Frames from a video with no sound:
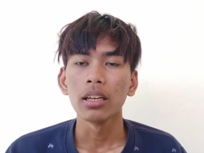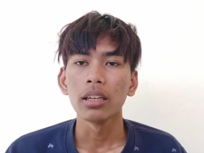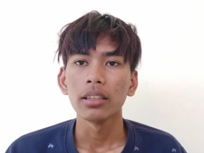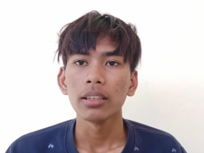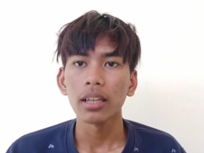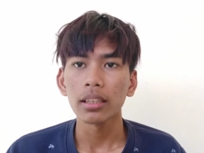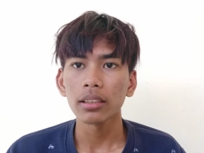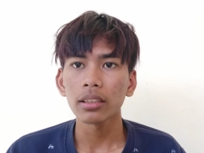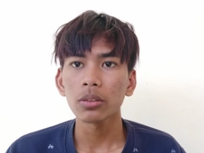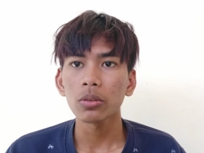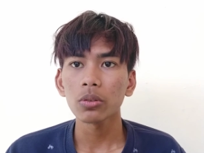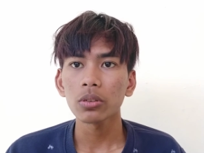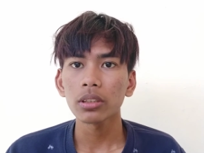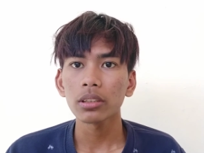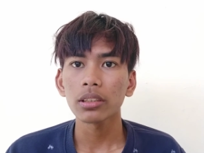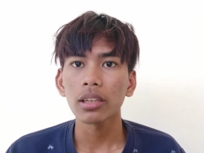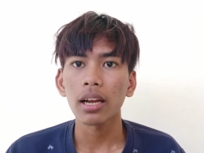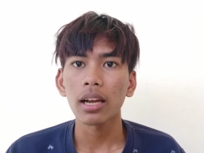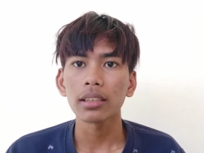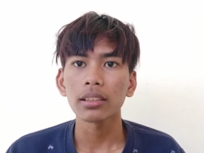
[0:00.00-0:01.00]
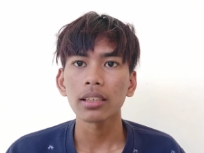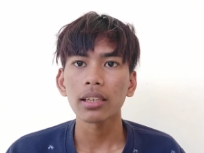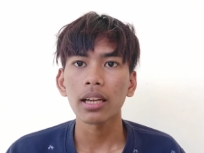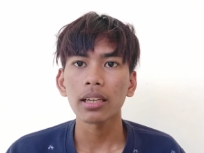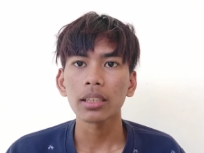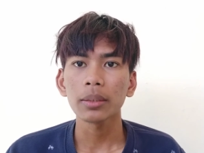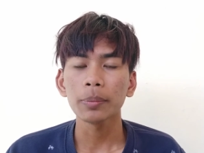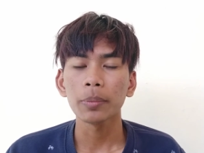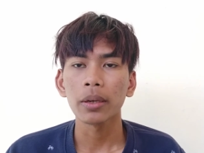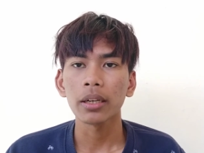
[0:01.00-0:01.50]
yang tentu tidak asing
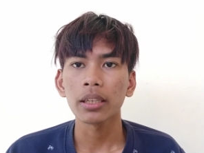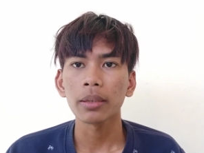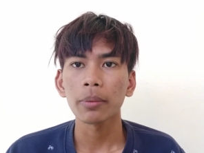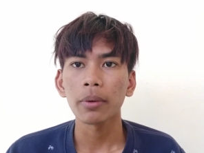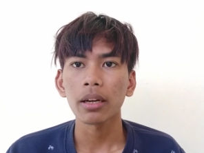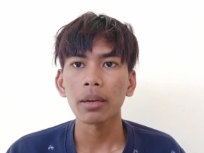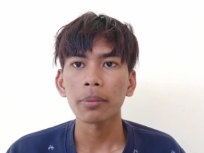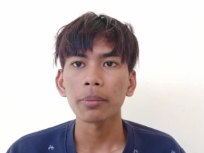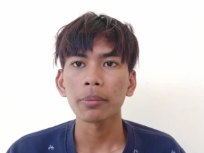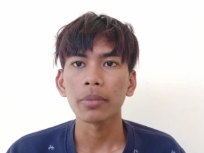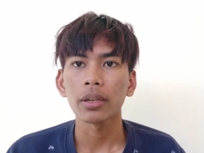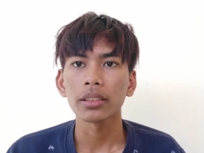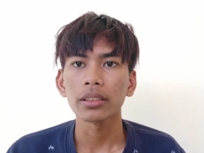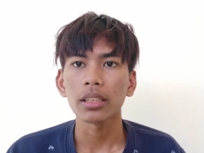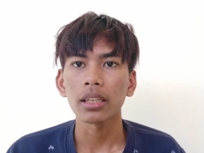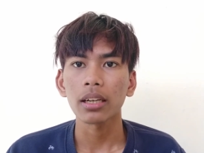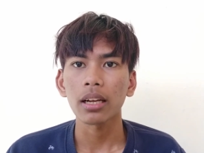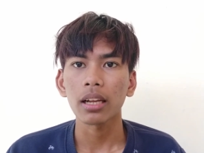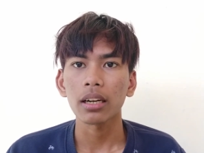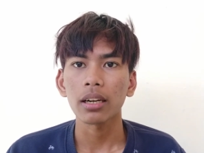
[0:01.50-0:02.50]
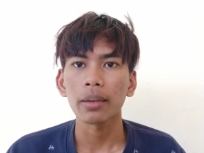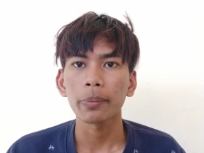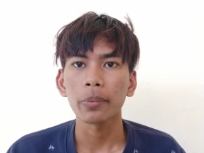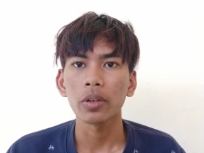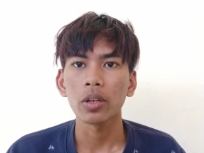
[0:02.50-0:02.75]
lagi bagi para pembaca karena